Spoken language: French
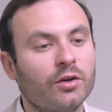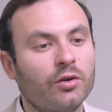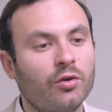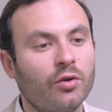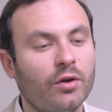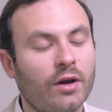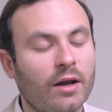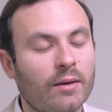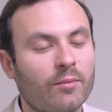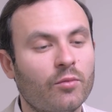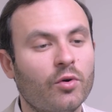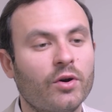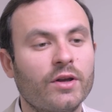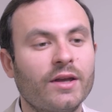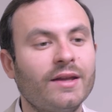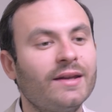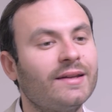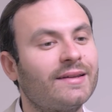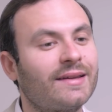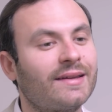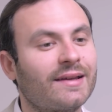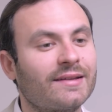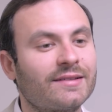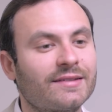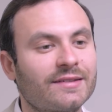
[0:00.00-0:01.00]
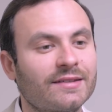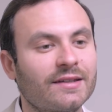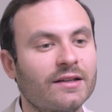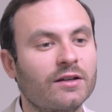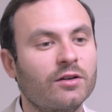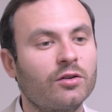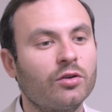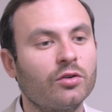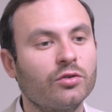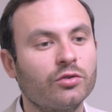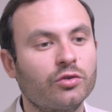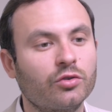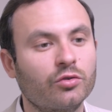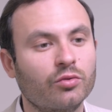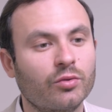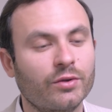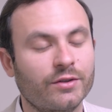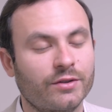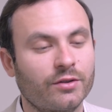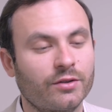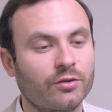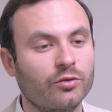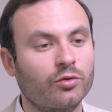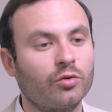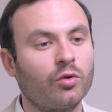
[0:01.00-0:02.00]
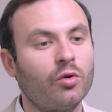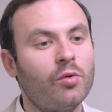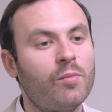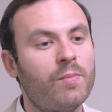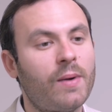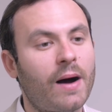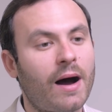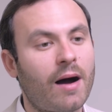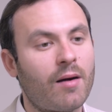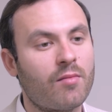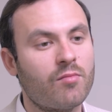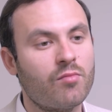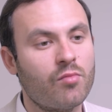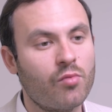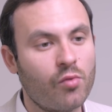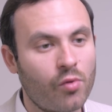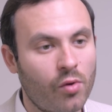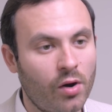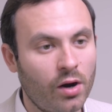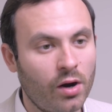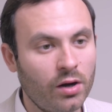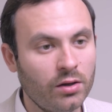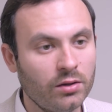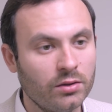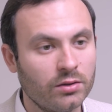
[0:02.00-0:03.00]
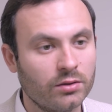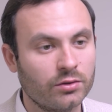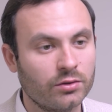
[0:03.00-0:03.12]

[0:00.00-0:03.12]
que la moyenne est à 50-60 euros par mois